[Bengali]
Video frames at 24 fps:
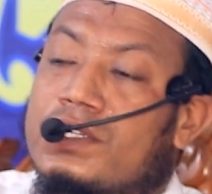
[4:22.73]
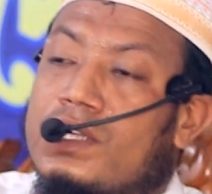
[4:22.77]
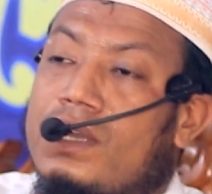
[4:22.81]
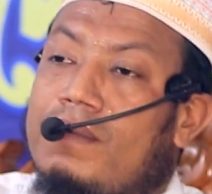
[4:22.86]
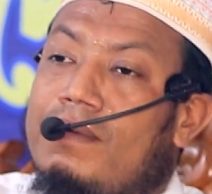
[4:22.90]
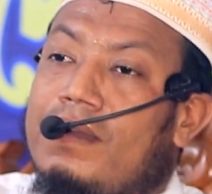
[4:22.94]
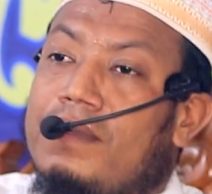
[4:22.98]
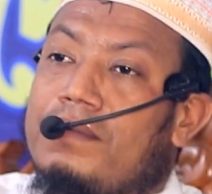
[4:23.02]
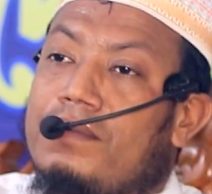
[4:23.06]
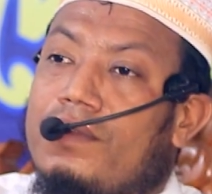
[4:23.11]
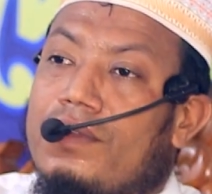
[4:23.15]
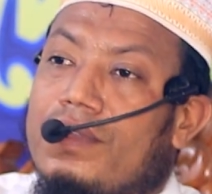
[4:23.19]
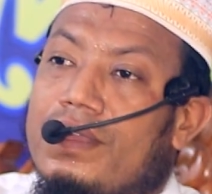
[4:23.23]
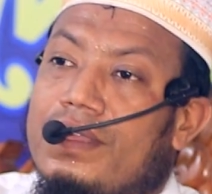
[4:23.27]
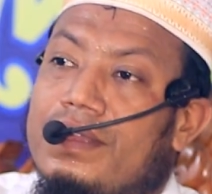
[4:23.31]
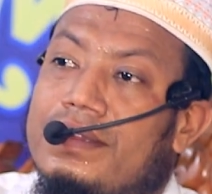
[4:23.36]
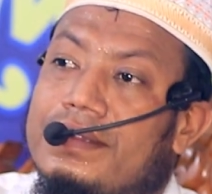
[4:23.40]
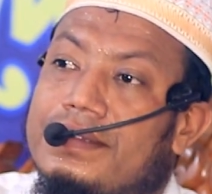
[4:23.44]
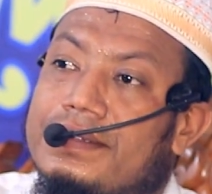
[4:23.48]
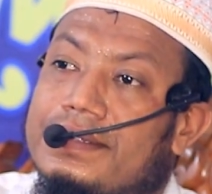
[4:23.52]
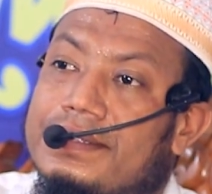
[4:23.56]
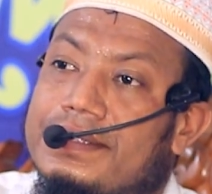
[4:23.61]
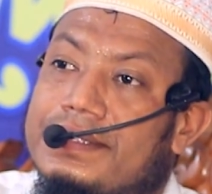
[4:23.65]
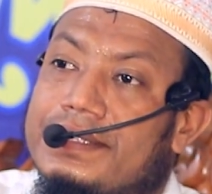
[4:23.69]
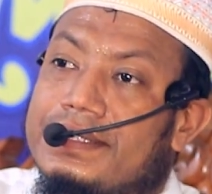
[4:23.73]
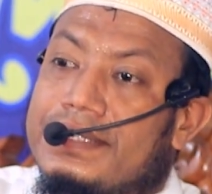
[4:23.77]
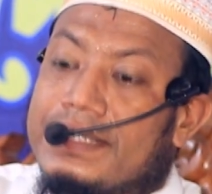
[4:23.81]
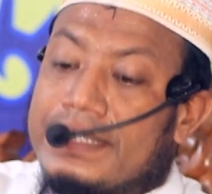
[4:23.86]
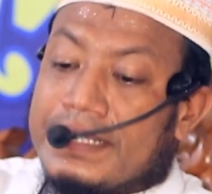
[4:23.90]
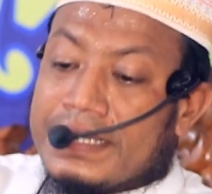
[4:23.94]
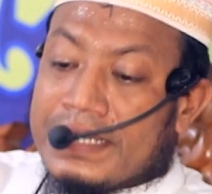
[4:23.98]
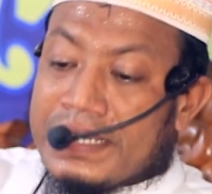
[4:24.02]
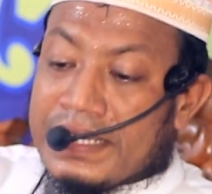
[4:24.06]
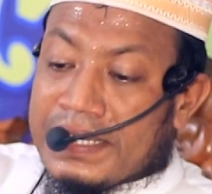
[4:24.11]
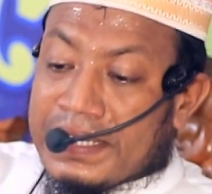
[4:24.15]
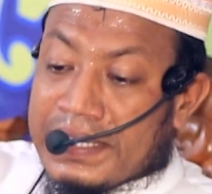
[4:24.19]
সবাই বলে
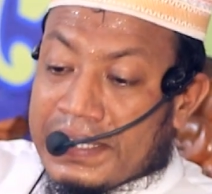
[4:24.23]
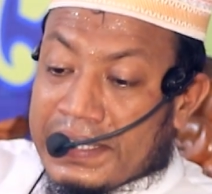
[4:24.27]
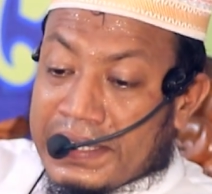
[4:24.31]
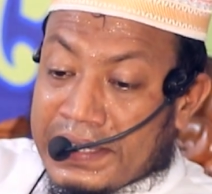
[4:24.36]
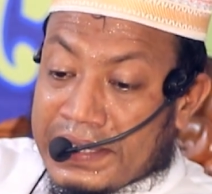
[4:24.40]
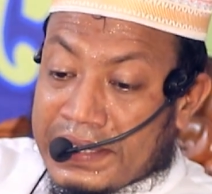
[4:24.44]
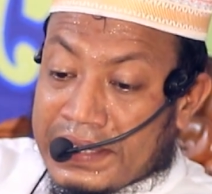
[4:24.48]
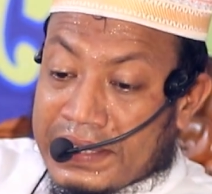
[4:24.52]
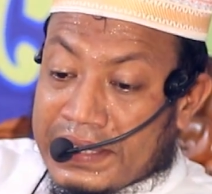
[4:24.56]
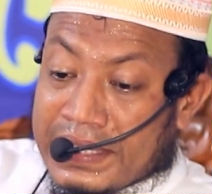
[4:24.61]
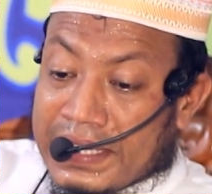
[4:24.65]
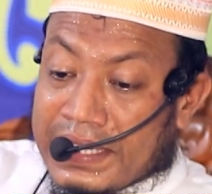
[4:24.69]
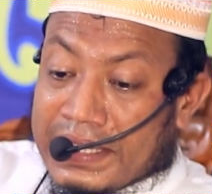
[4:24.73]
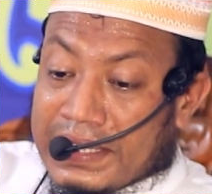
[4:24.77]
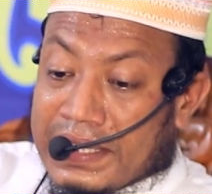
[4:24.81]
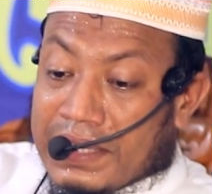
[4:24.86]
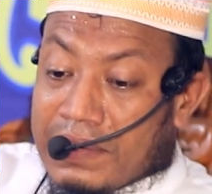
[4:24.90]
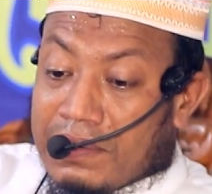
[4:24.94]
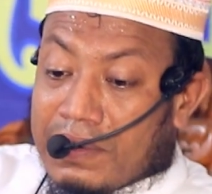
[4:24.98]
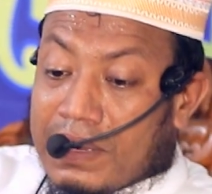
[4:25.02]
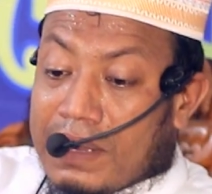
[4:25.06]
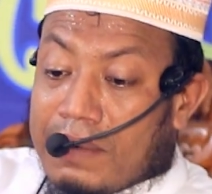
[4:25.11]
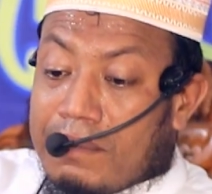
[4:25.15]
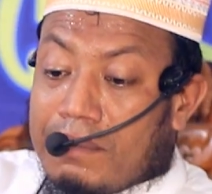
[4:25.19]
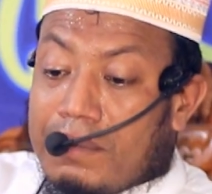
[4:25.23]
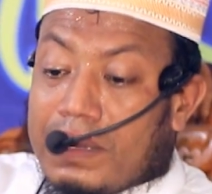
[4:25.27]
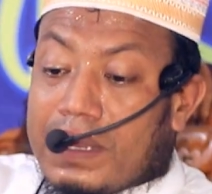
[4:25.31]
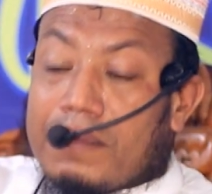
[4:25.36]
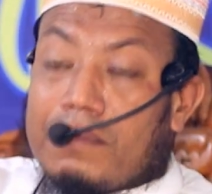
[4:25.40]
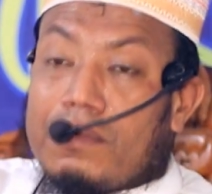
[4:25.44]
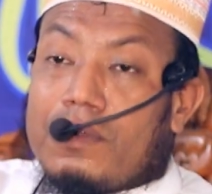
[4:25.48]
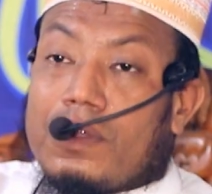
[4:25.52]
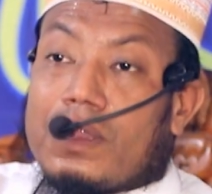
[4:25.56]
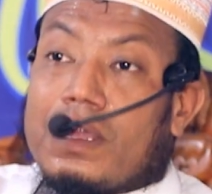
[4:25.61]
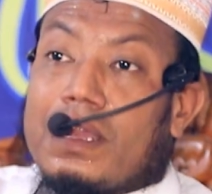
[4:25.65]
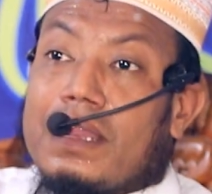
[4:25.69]
দ্বিতীয়
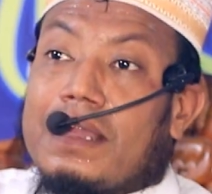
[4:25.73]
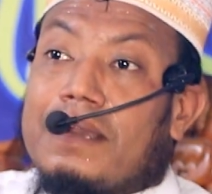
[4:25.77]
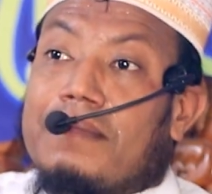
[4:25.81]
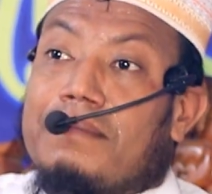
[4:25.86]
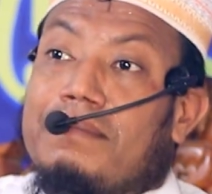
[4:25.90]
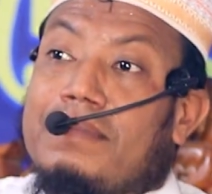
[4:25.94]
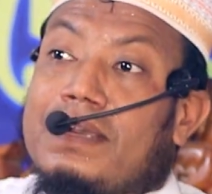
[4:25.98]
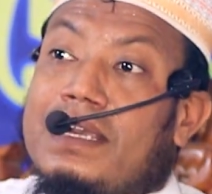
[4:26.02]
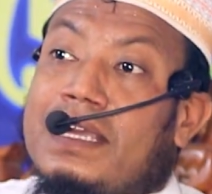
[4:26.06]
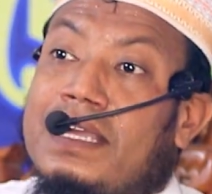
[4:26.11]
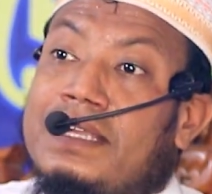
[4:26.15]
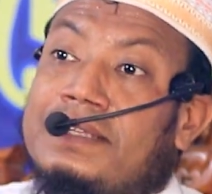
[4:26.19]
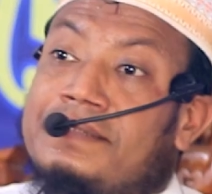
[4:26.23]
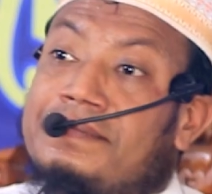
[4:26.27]
নম্বরে বলা লাগবে